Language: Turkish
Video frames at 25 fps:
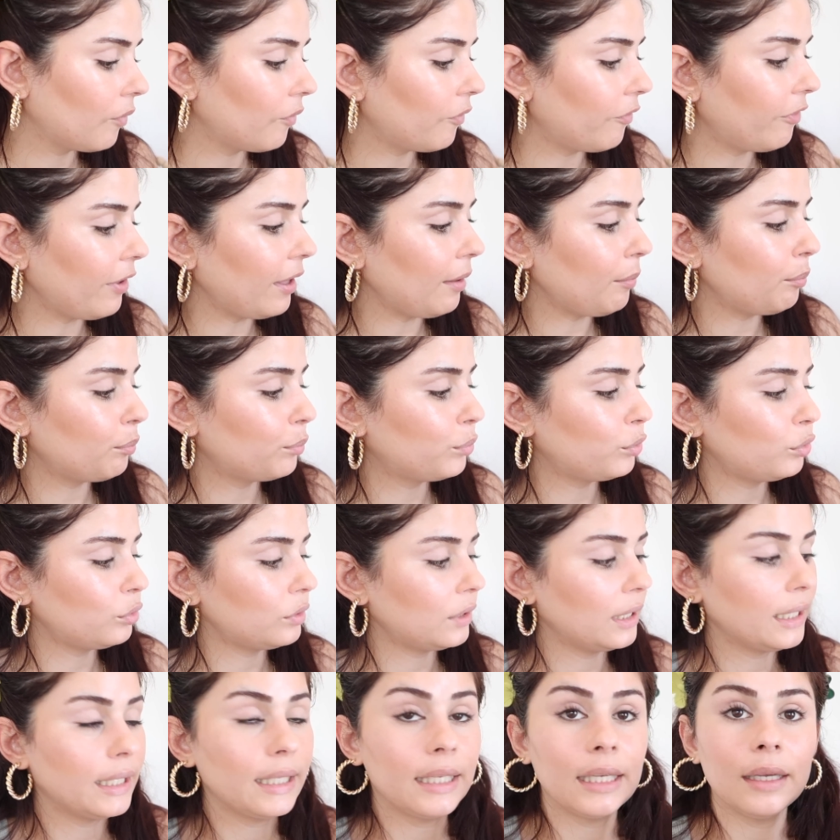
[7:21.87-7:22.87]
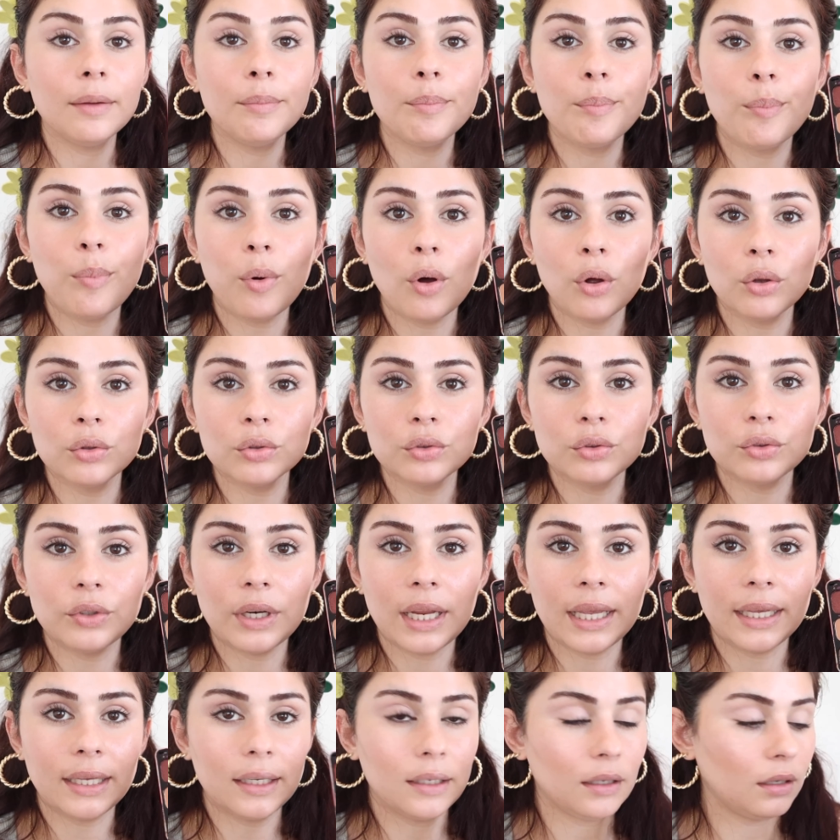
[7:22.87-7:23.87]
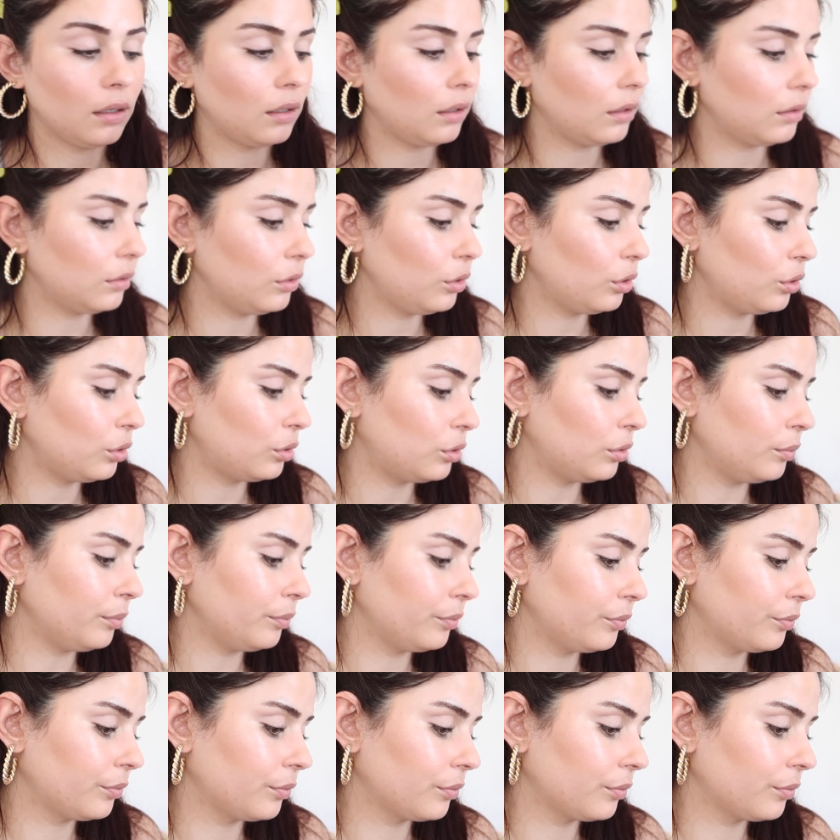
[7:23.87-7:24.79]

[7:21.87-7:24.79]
Ve buradaki bond rengini alıyorum.